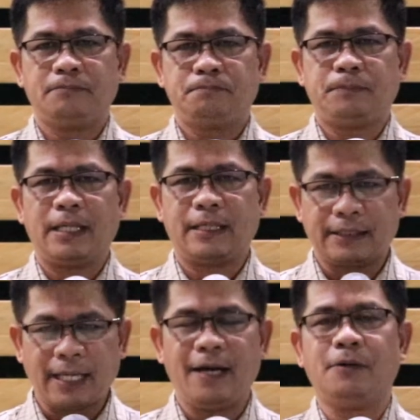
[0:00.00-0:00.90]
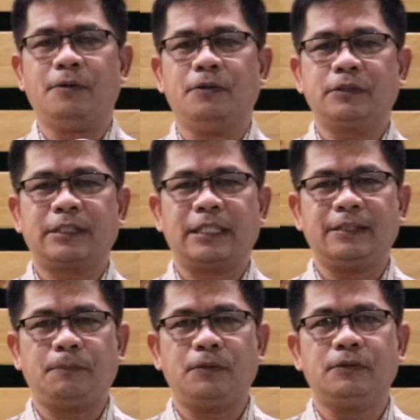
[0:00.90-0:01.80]
pagkatao o sa kanya
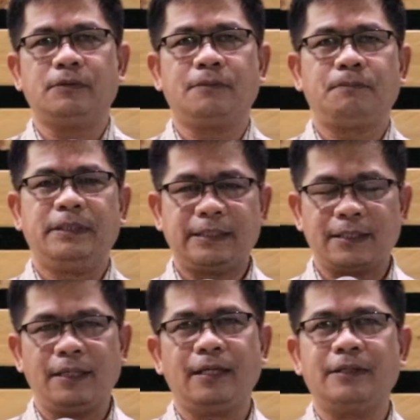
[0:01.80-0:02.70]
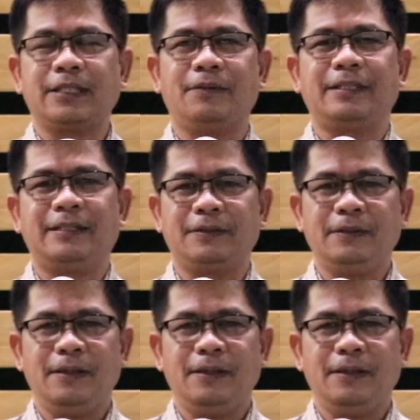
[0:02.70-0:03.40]
pong physic, ang tawag dito,